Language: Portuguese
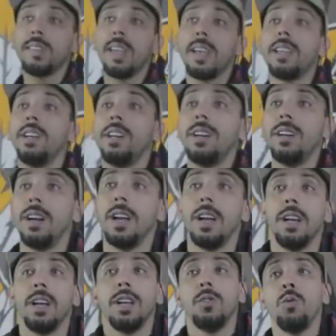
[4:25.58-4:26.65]
seguir.
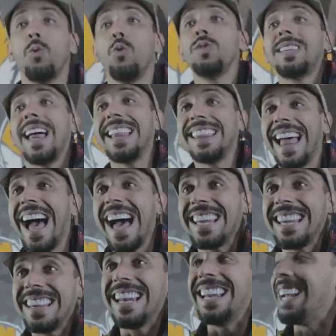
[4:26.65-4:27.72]
Não custa
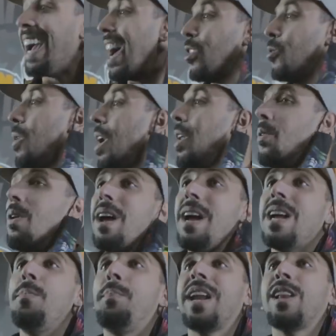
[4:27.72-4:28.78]
nada, tá ligado, mano?
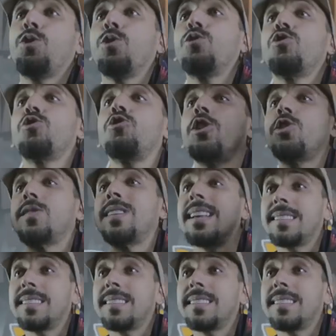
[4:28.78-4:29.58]
E para todos os nossos